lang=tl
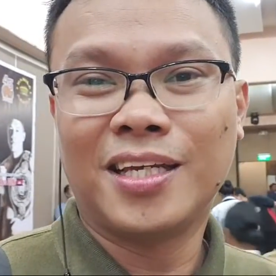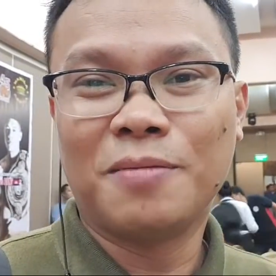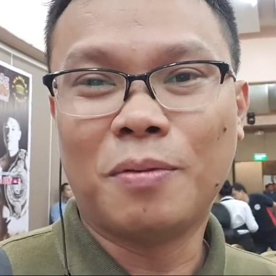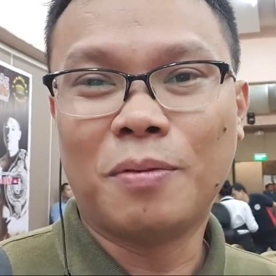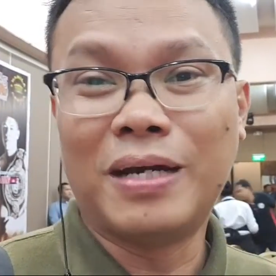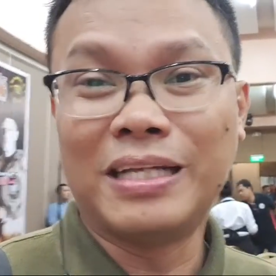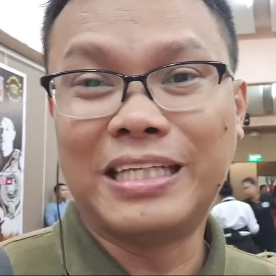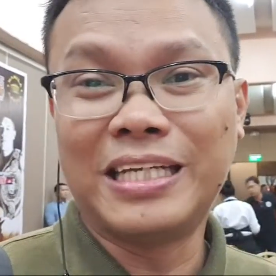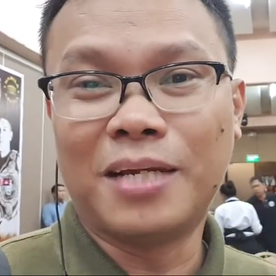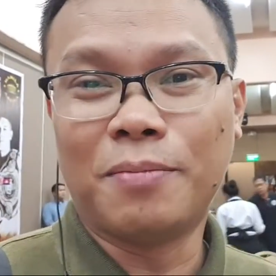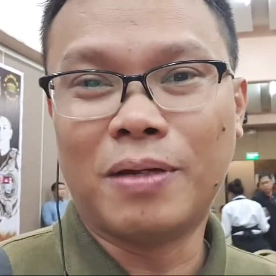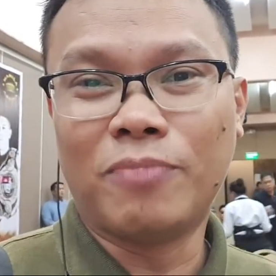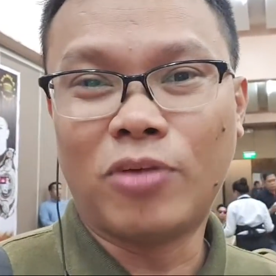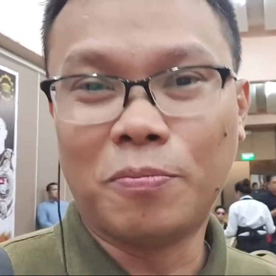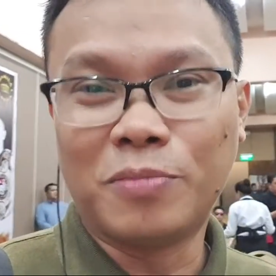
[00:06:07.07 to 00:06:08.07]
Kabati
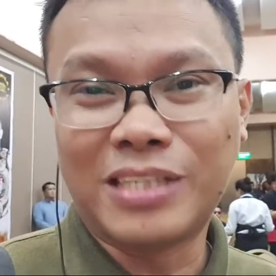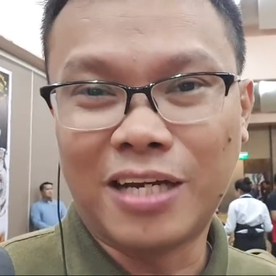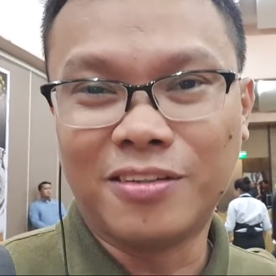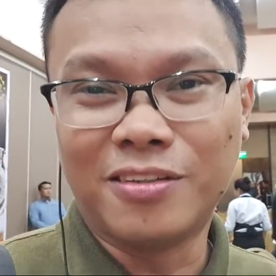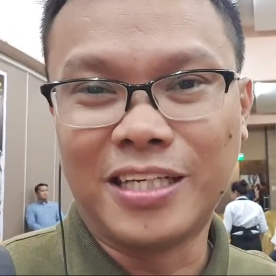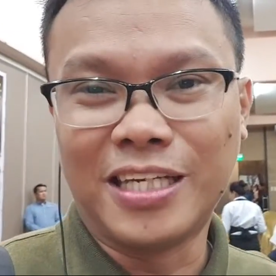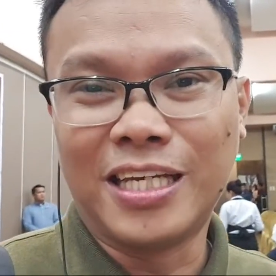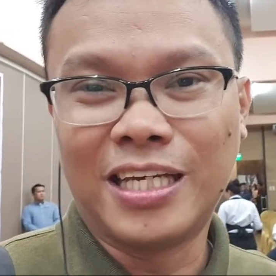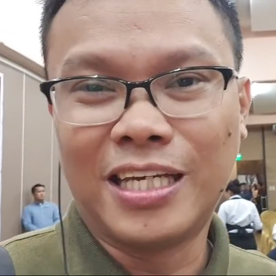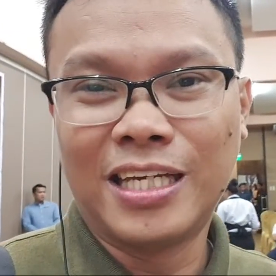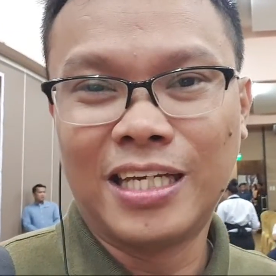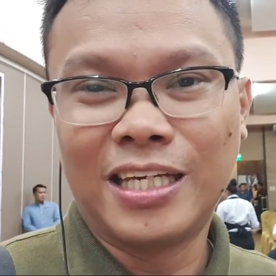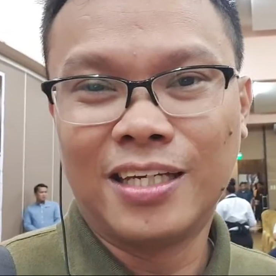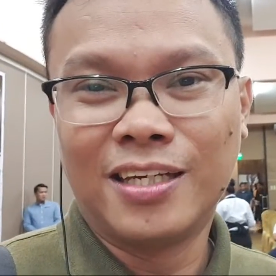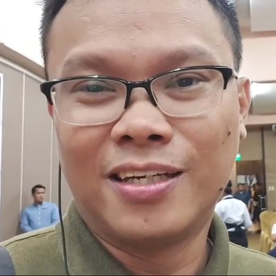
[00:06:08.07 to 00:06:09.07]
naman from Saudi.
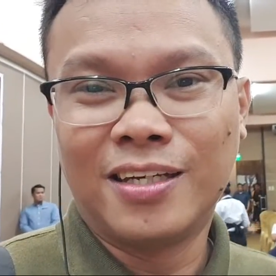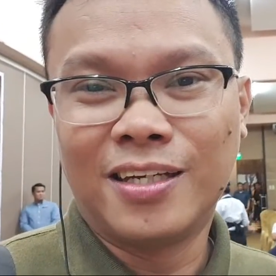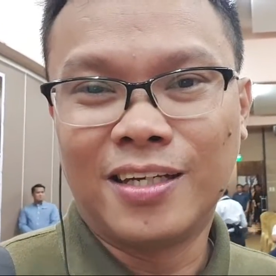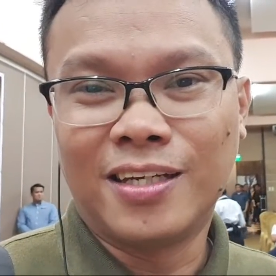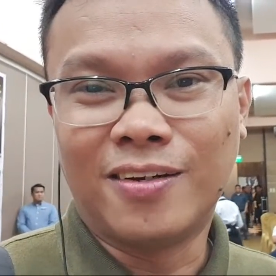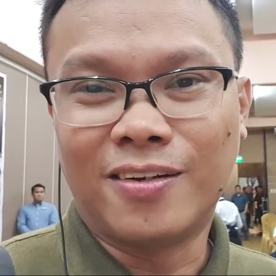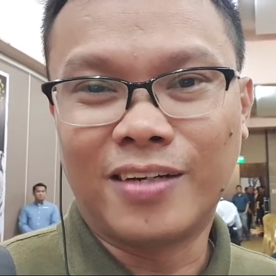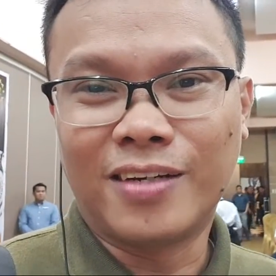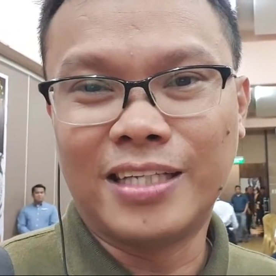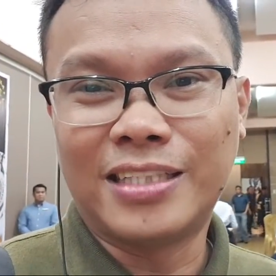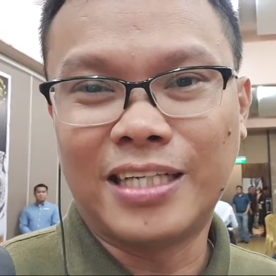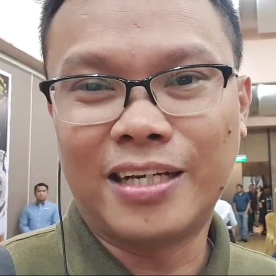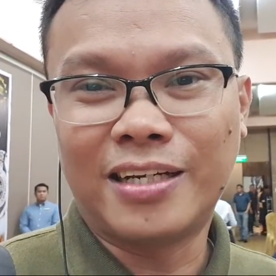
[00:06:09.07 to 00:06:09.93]
Okay, sir,